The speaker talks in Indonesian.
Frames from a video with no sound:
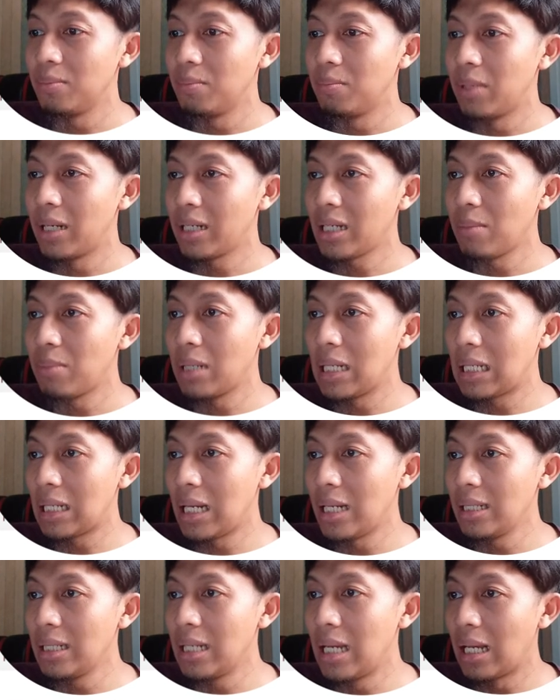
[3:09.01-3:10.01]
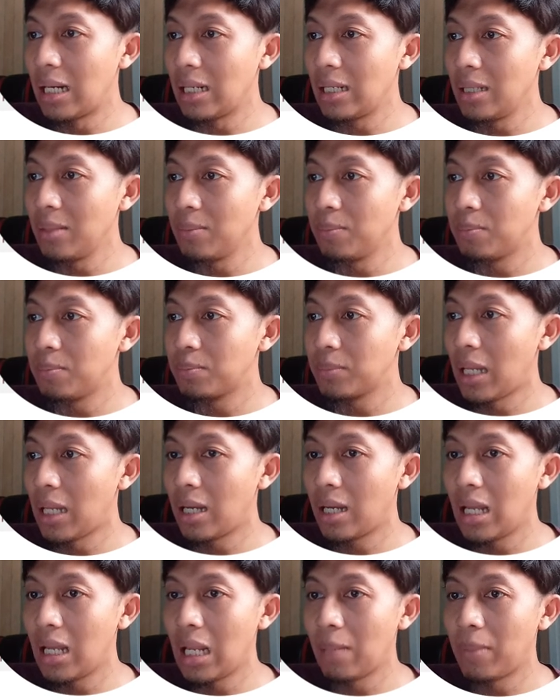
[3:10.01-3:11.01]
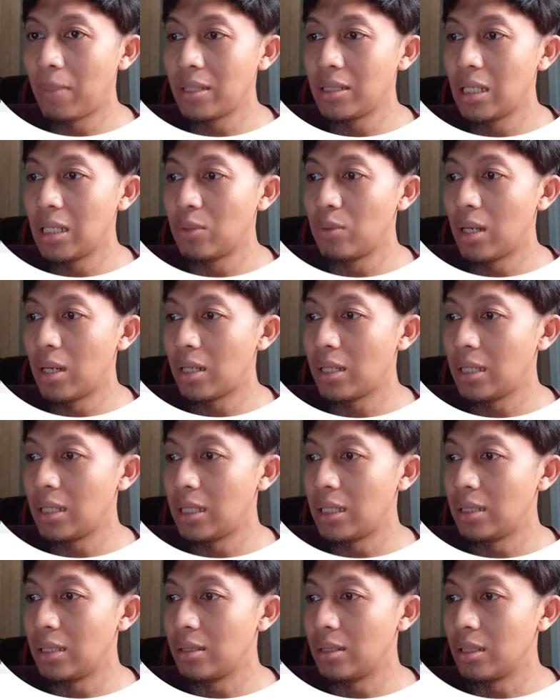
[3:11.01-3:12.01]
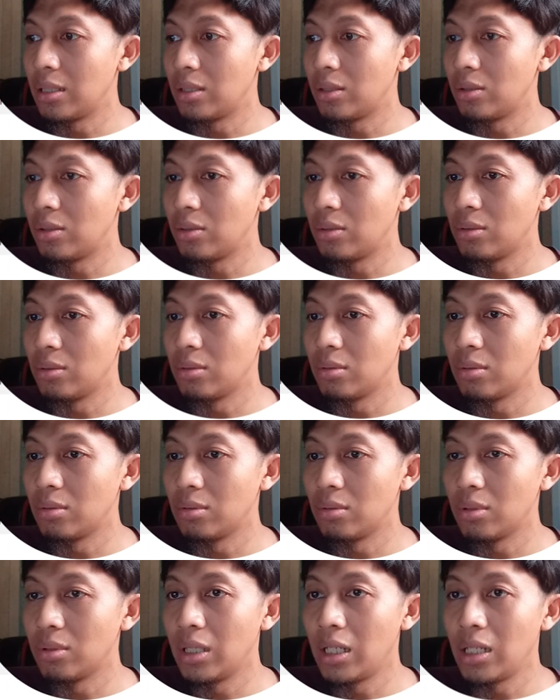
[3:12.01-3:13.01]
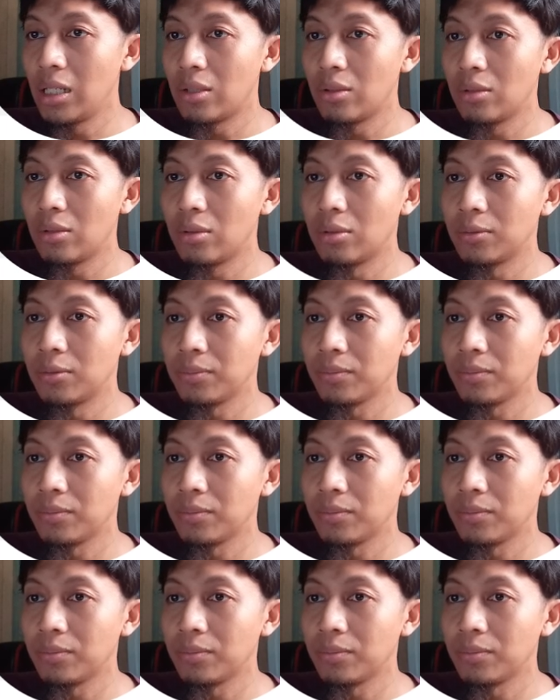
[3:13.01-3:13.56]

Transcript: mereka beriklan dari tanggal 8 Januari gitu nih tuh